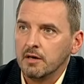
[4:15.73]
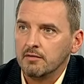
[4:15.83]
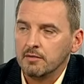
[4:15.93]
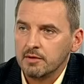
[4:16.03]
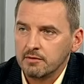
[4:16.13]

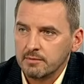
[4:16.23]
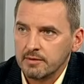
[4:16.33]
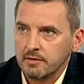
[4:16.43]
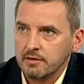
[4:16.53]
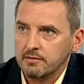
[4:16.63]
wymiaru
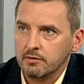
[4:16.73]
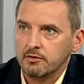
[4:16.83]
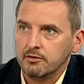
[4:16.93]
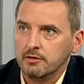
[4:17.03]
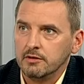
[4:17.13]

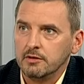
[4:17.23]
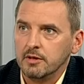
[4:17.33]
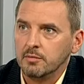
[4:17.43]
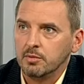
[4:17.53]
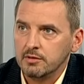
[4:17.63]
sprawiedliwości,
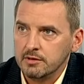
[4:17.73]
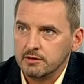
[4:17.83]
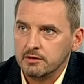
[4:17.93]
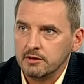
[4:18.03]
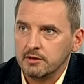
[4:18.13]
e,
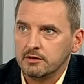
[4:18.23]
policji,